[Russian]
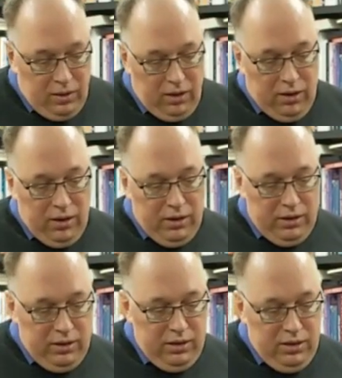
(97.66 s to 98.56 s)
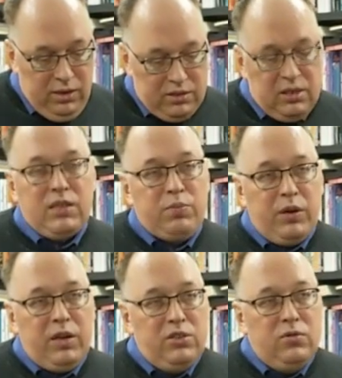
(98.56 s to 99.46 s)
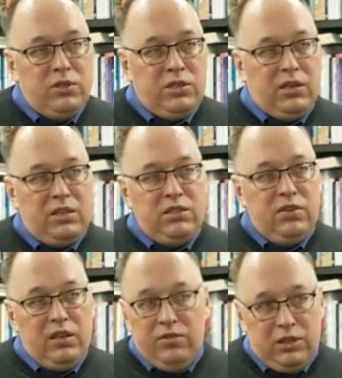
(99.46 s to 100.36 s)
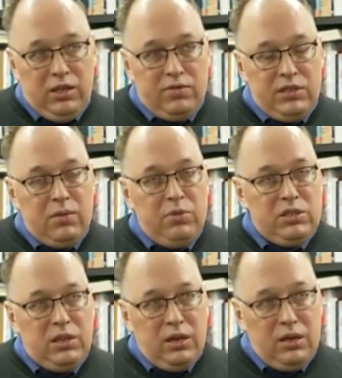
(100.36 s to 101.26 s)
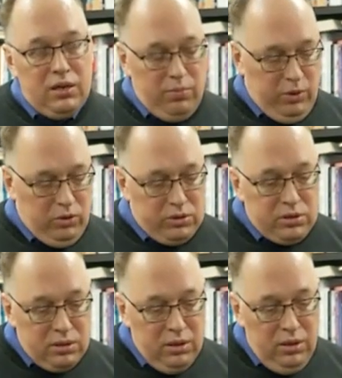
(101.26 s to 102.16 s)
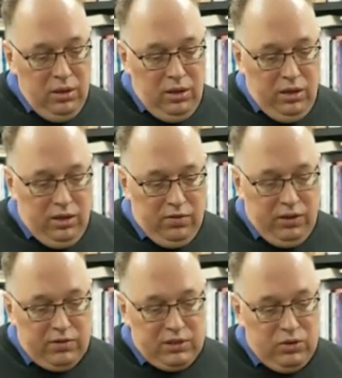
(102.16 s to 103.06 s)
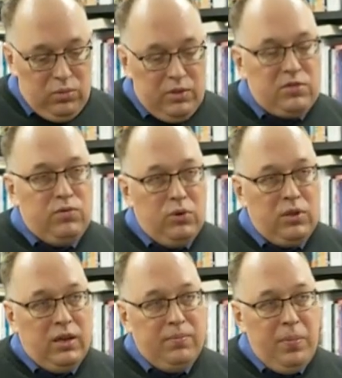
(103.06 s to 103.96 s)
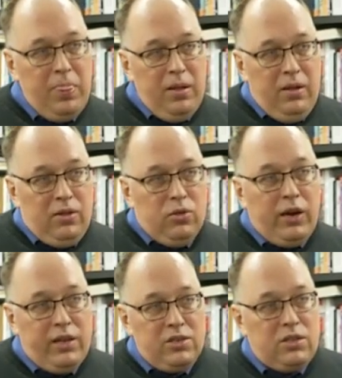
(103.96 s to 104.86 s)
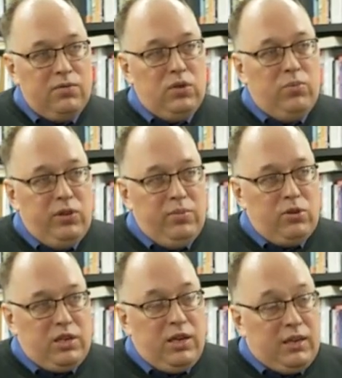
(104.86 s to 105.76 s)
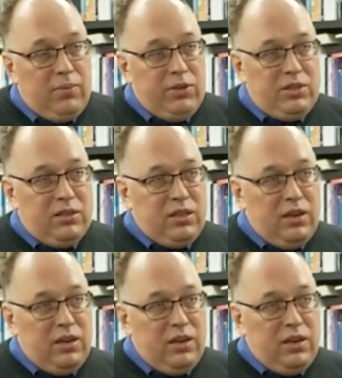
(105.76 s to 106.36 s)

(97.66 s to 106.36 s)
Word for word: А, и съезд проходил в очень красивых левитановских местах. Плес, Ивановская область, Волга. Но, конечно, все было немножко, как обычно,